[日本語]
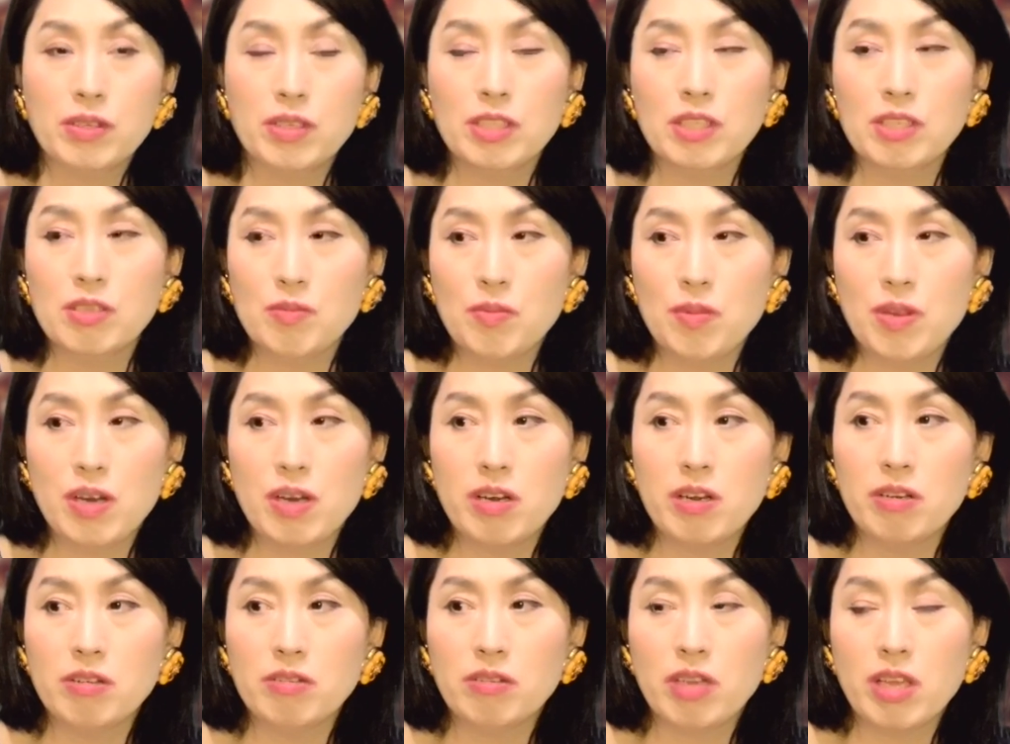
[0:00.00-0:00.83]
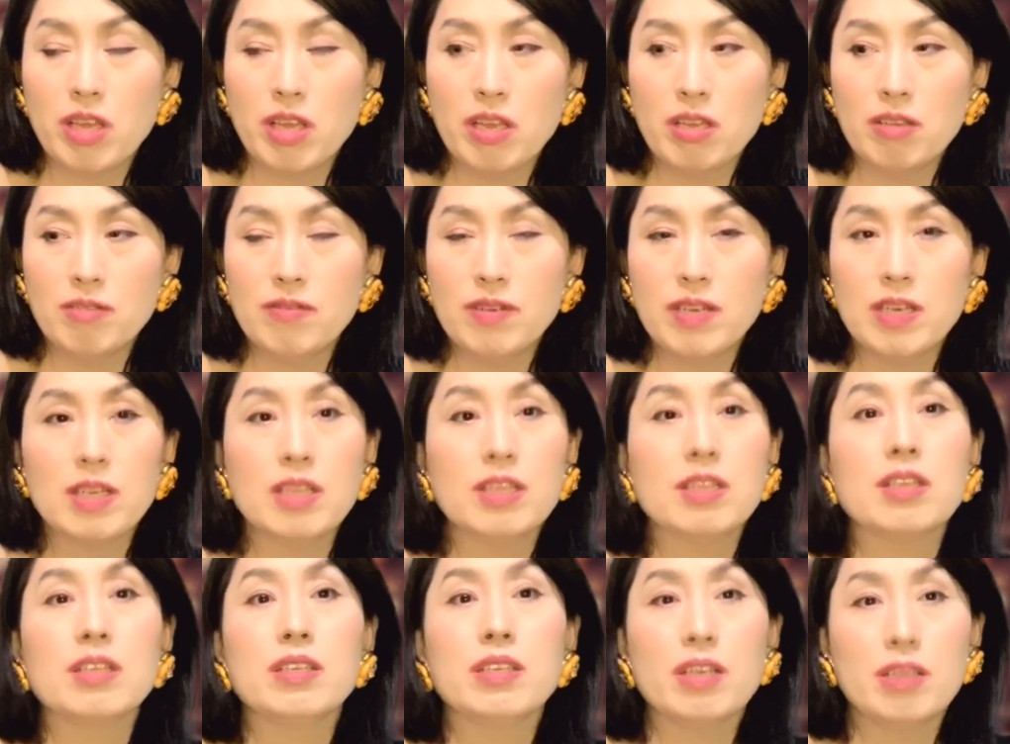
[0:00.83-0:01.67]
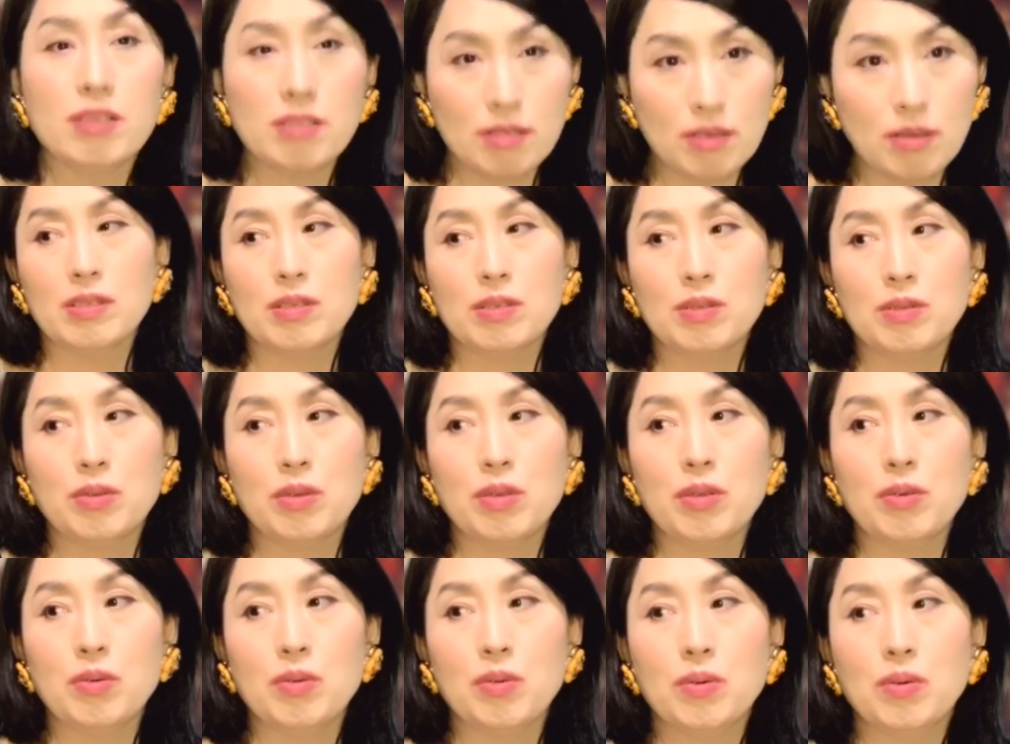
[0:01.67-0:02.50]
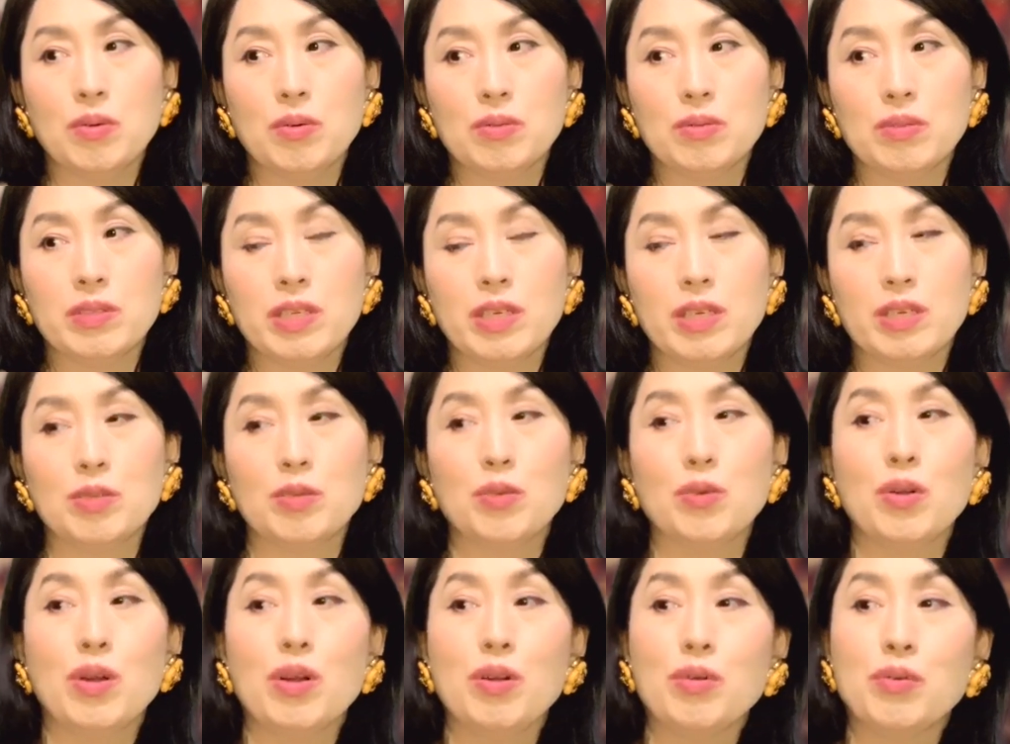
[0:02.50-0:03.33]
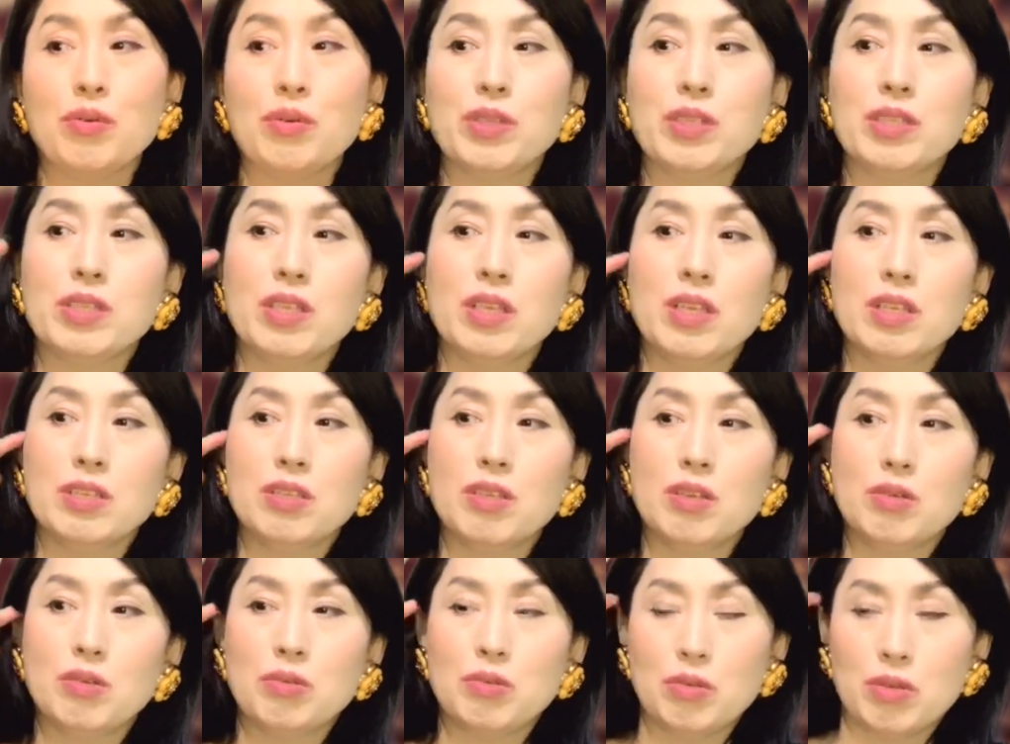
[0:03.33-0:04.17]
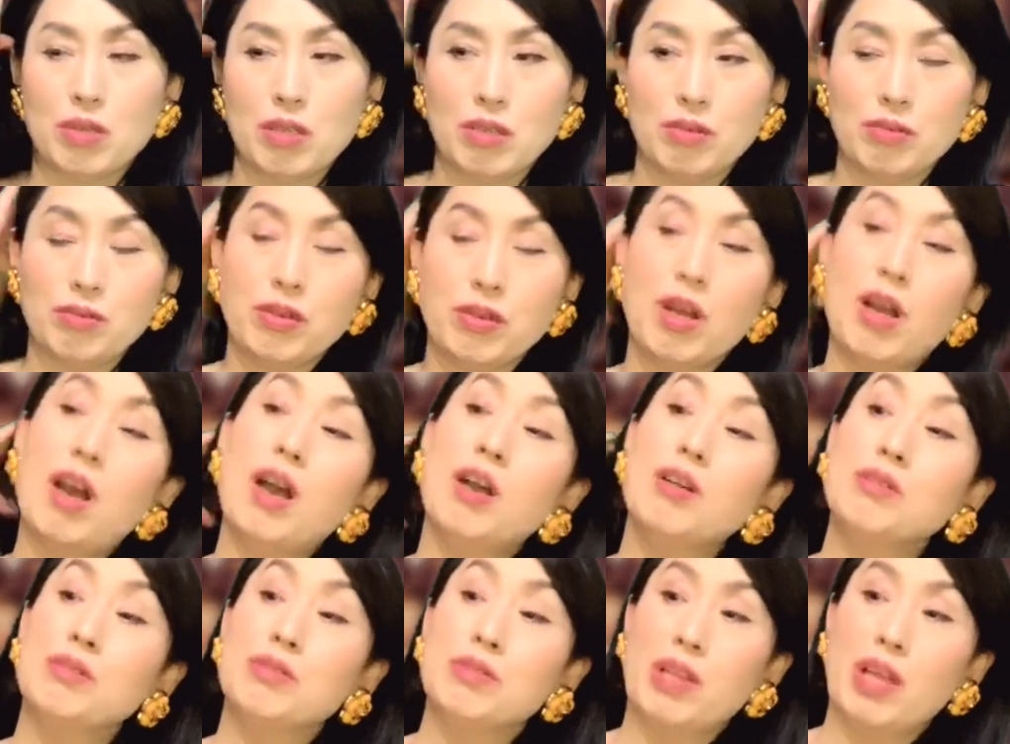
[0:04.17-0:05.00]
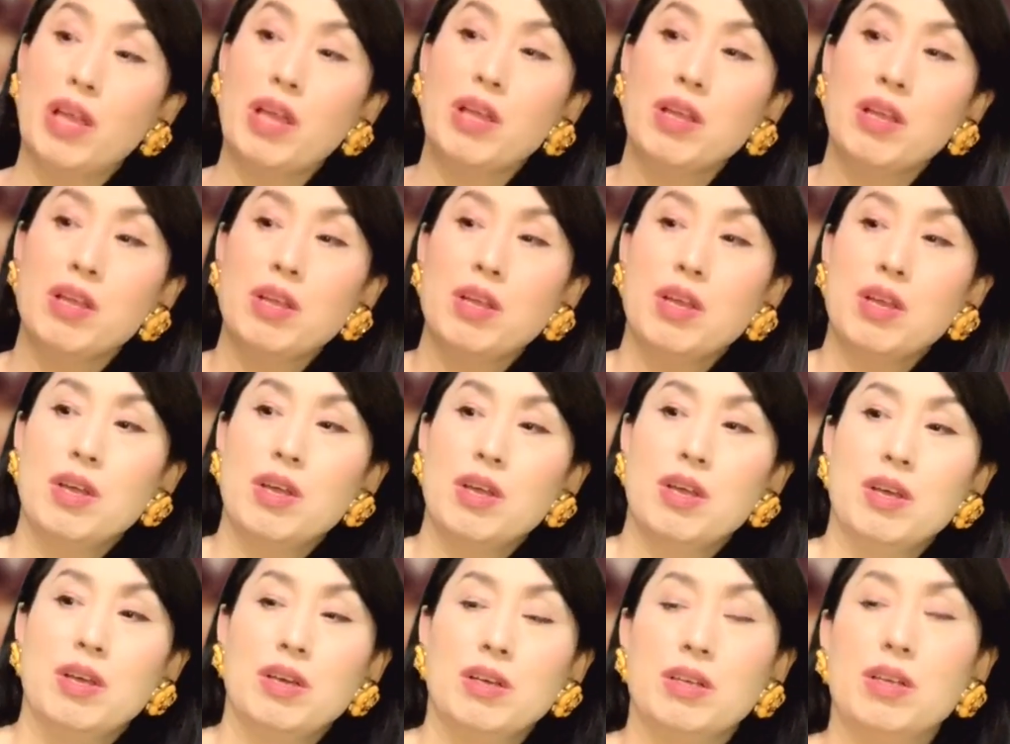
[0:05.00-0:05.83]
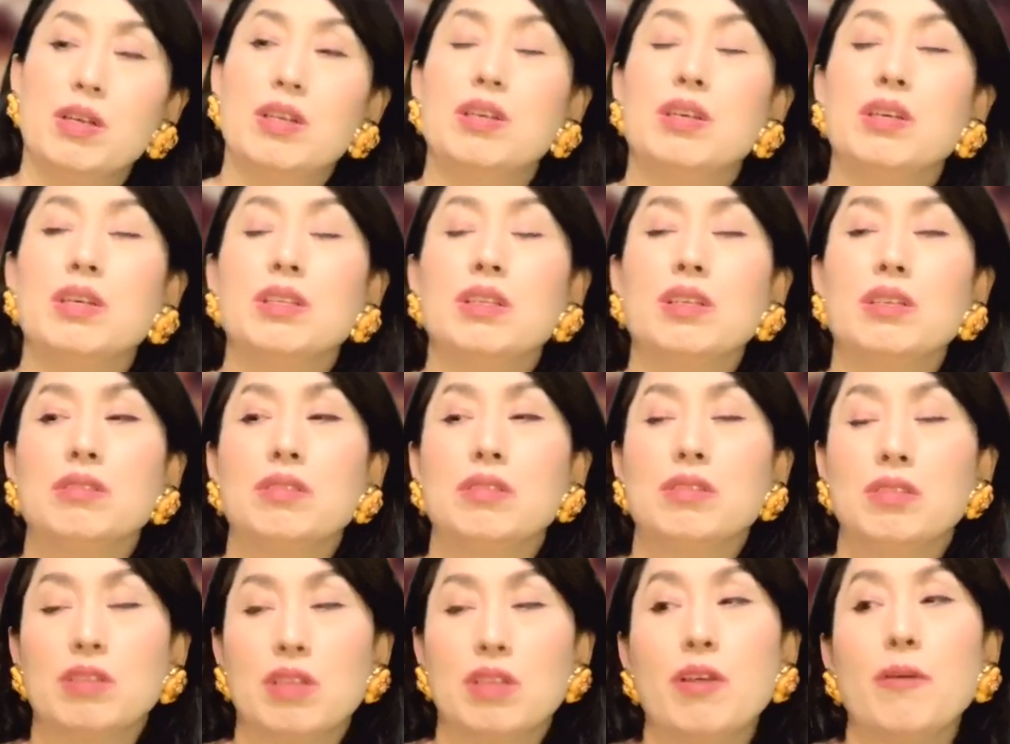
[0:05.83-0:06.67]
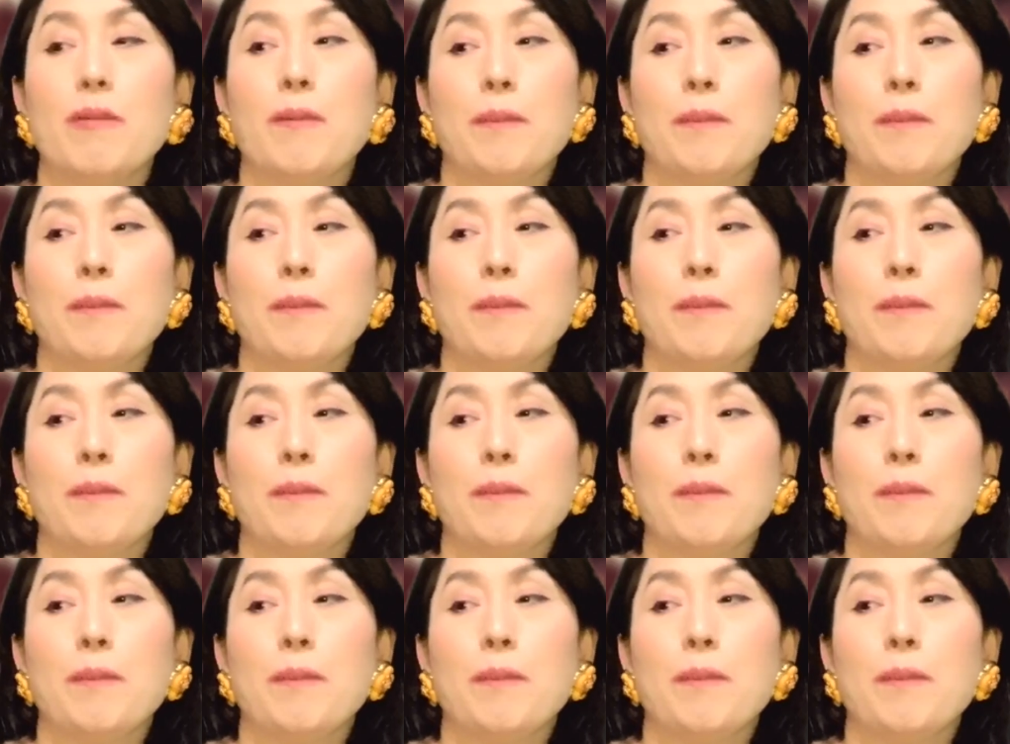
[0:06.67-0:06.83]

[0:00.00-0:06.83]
いじめられる原因はあなたにあるとそれをなんか小学校1年生の時に深くね考えたんですね